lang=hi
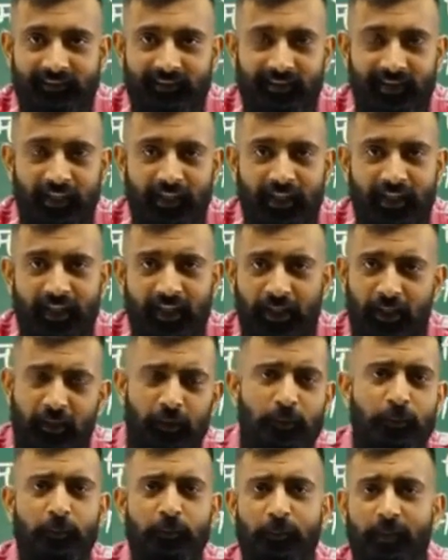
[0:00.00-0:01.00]
हिंदू
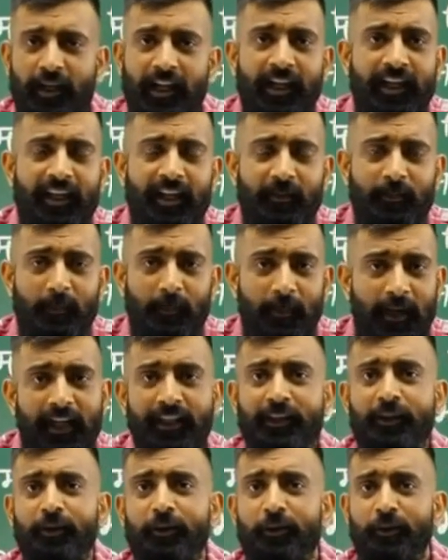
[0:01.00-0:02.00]
बनाकर बाकियों
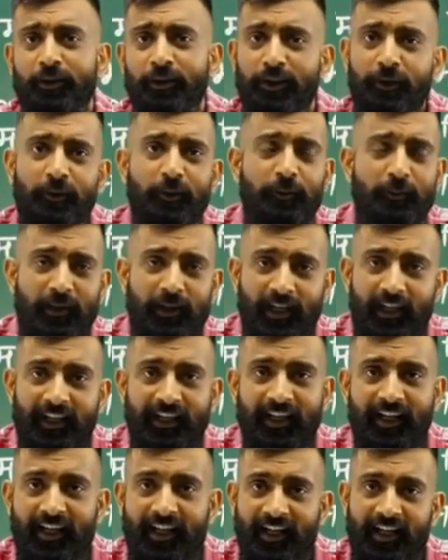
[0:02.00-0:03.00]
को हिंदू बनाने का
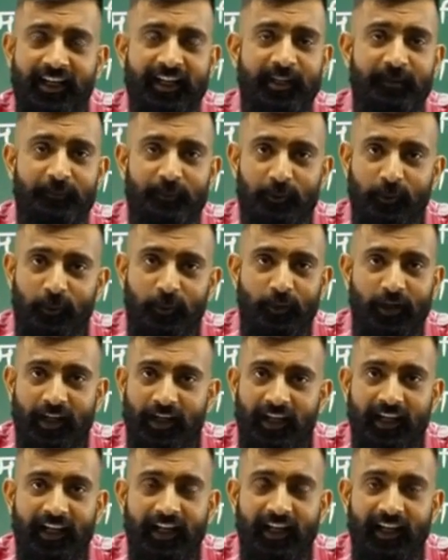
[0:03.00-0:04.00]
कार्यक्रम शुरू करने
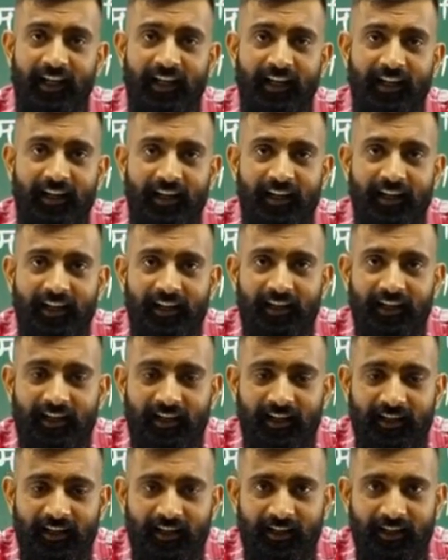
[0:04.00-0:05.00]
का
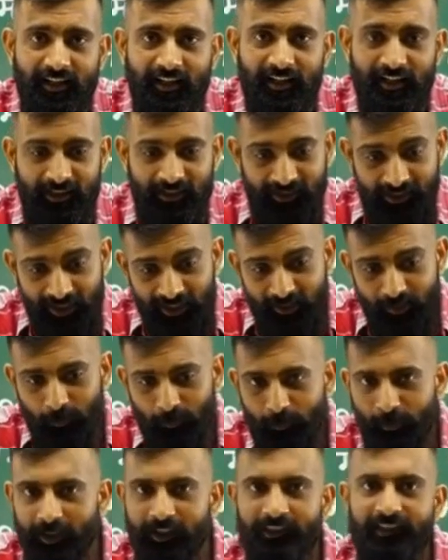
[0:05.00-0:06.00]
ये जो
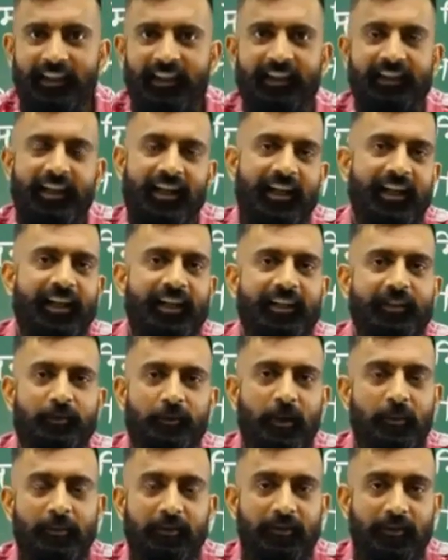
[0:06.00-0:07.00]
फैसला था ना स्वामी
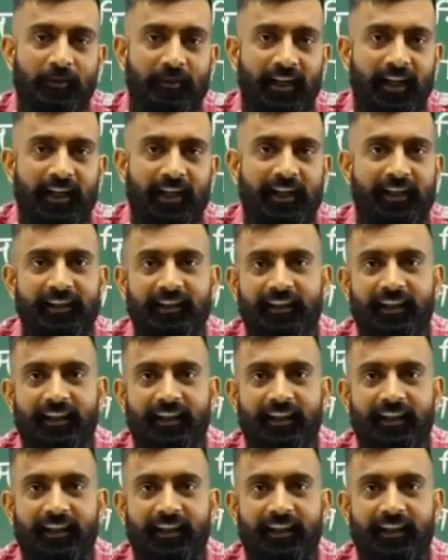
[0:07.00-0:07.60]
विवेकानंद का